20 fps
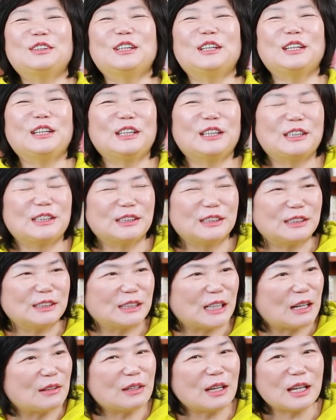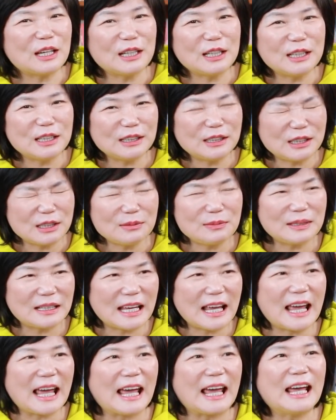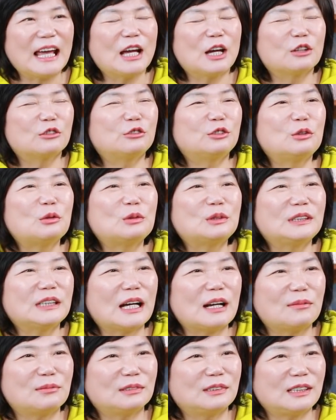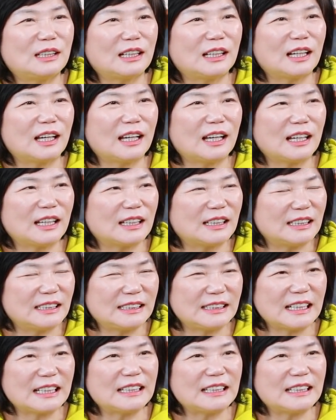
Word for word: 우리 그 MKTV의 구독자분들에게 이